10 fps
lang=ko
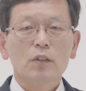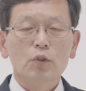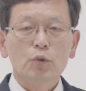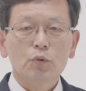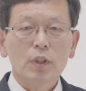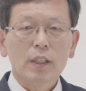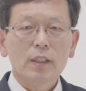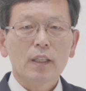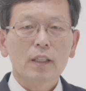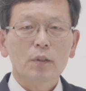이
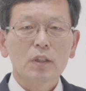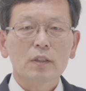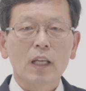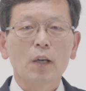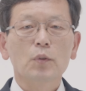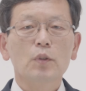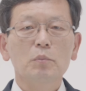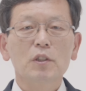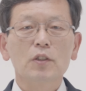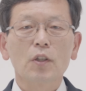유대인의 이
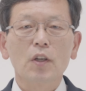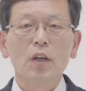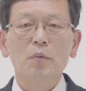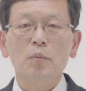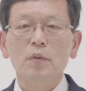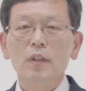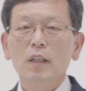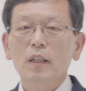장로님들처럼